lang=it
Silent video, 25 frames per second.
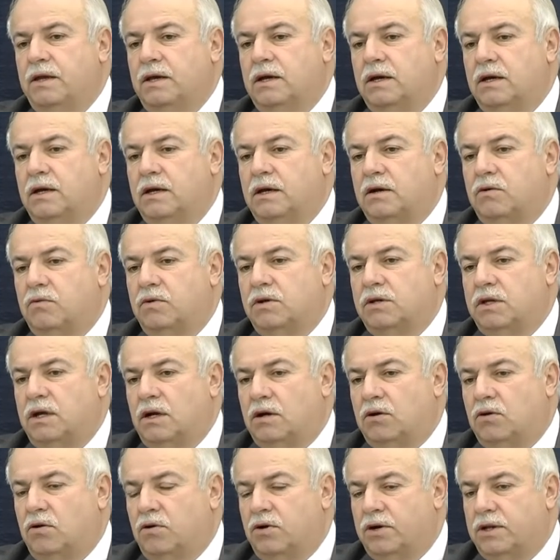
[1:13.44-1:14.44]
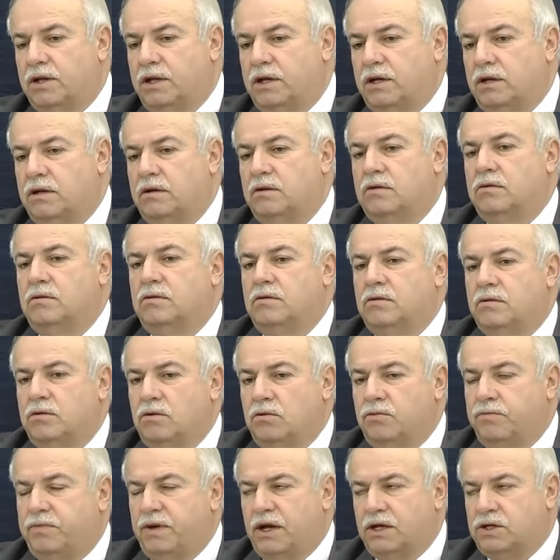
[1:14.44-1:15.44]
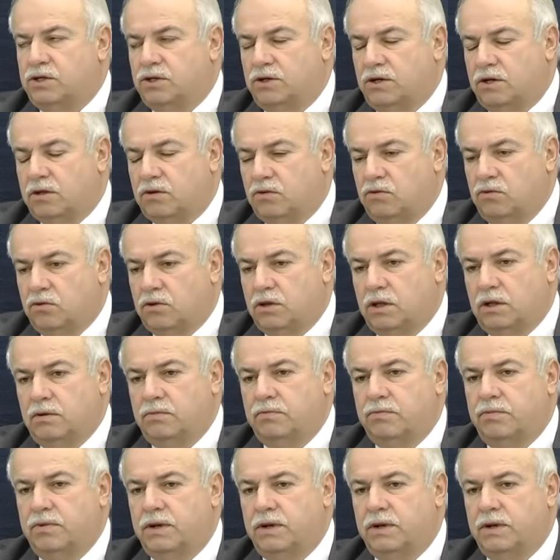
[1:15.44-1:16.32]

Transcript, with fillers: eh, questi accordi non piacciono a tutti,